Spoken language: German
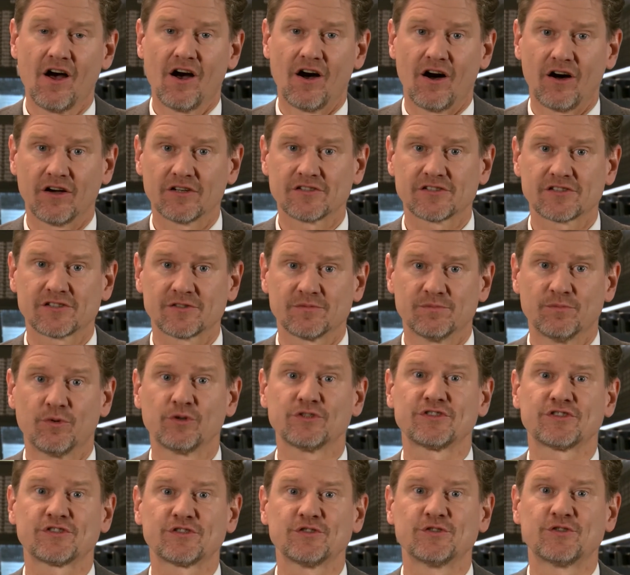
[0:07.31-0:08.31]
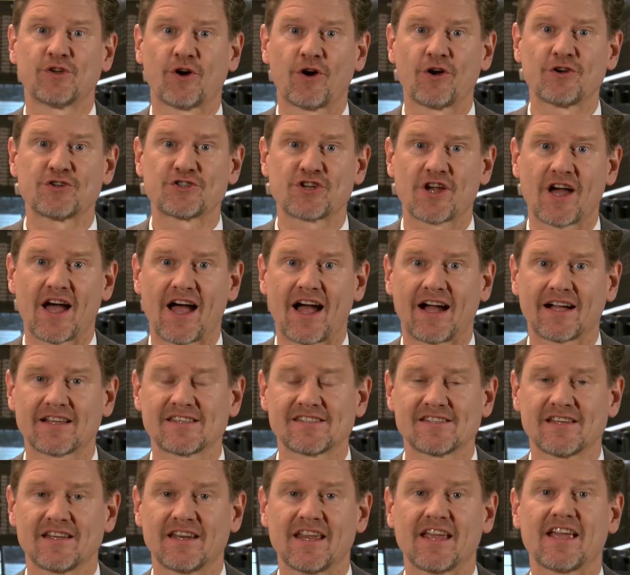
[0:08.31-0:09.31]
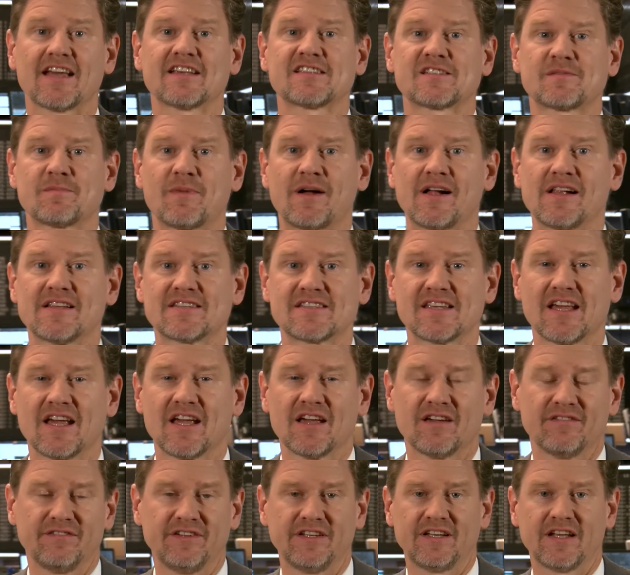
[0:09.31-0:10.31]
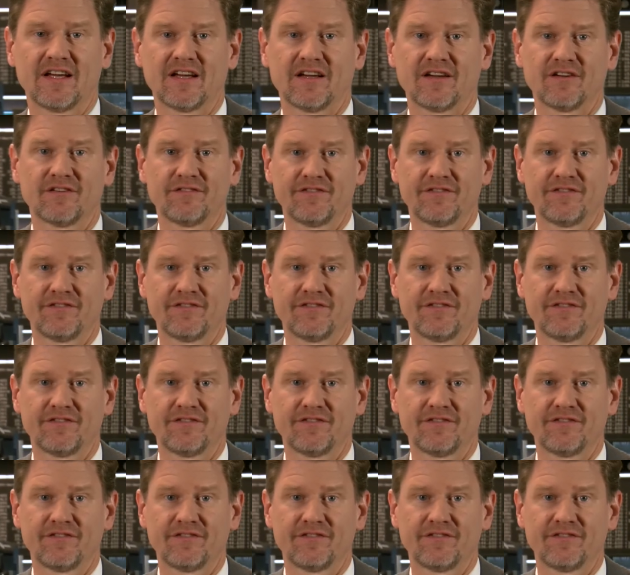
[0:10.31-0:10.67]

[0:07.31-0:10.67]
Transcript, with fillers: Hoss mussten deutsche Aktien erstmals wieder